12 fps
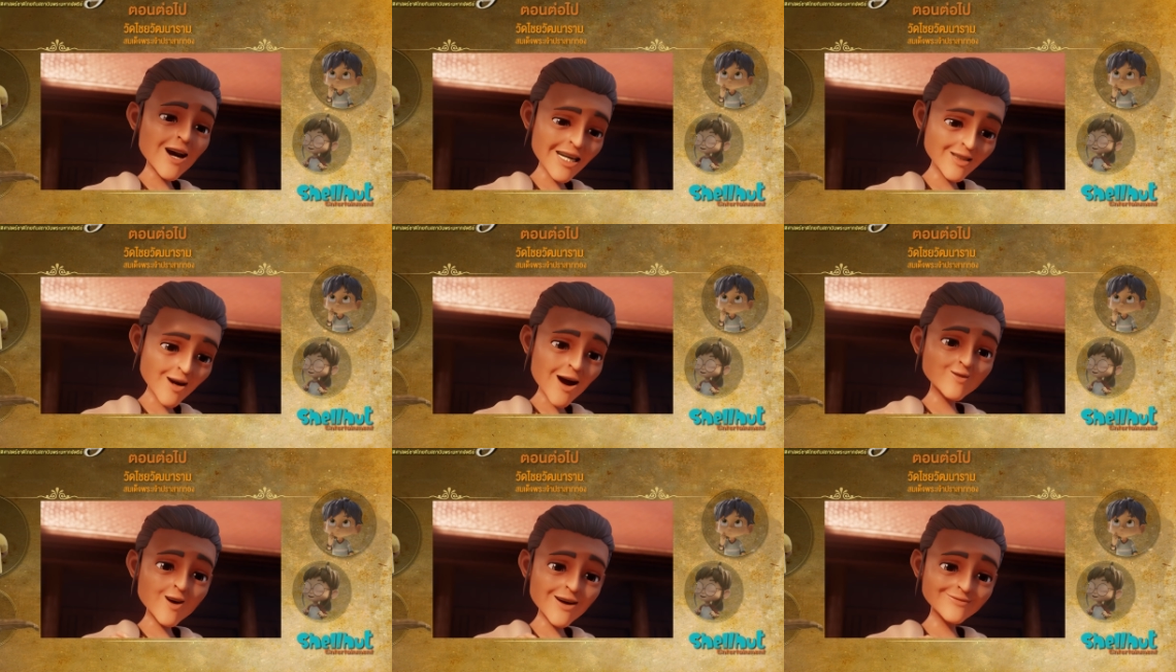ข้าเห็น
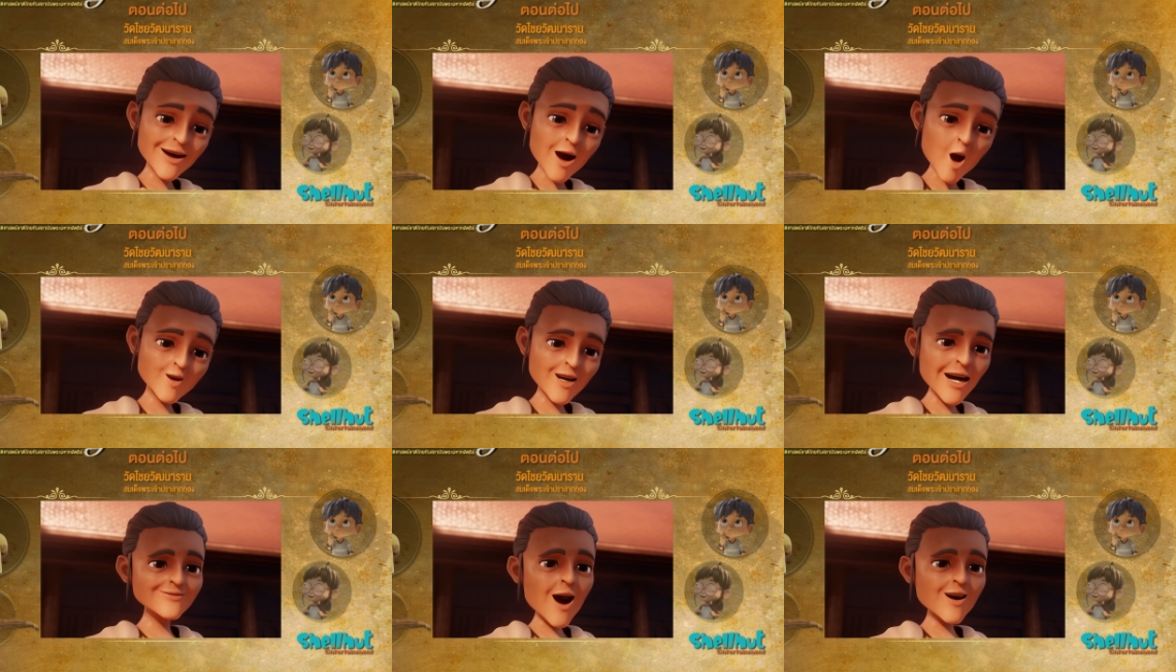เจ้าทำประโยชน์
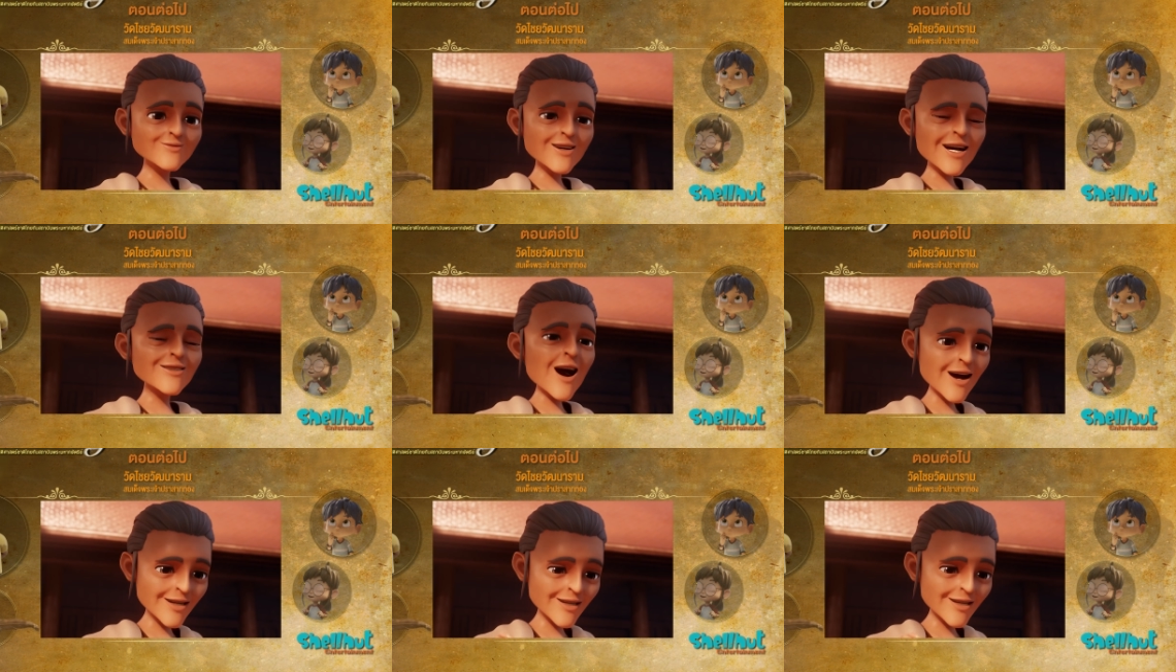แก่บ้านเมือง
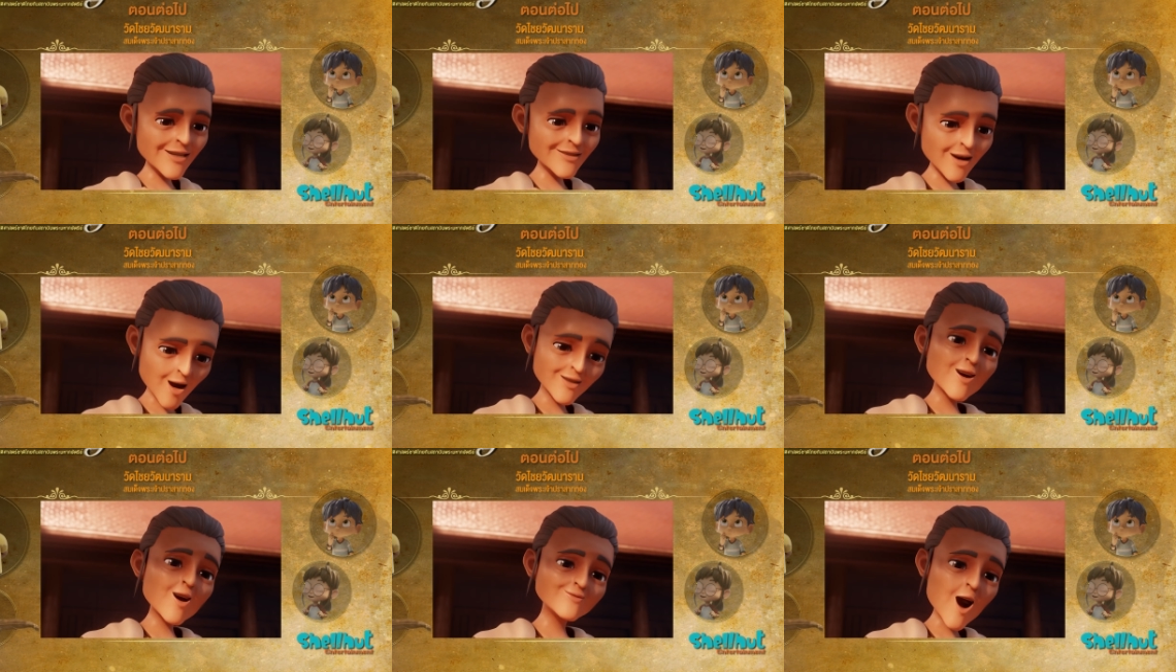ได้ ข้า
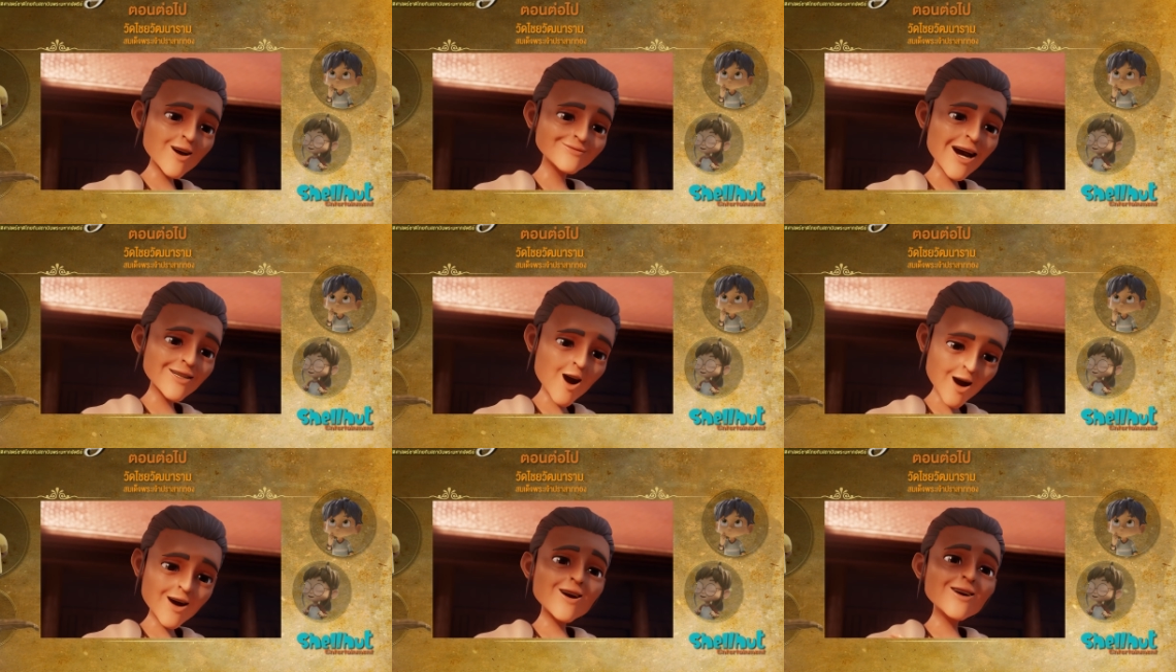ก็ภูมิใจ
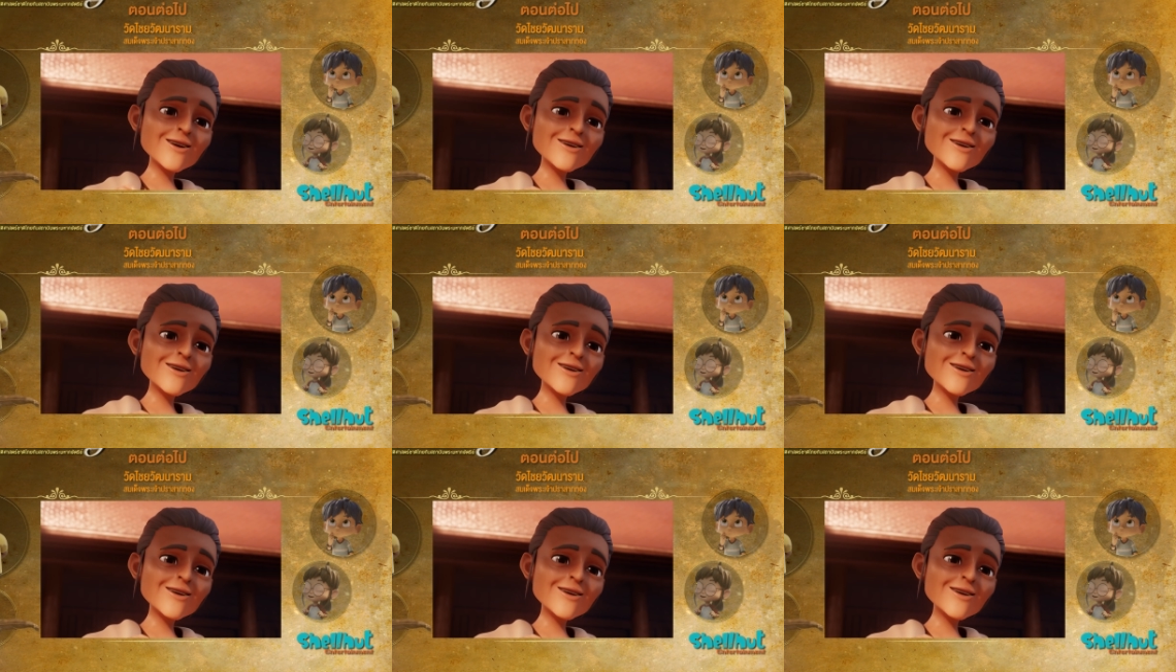นะ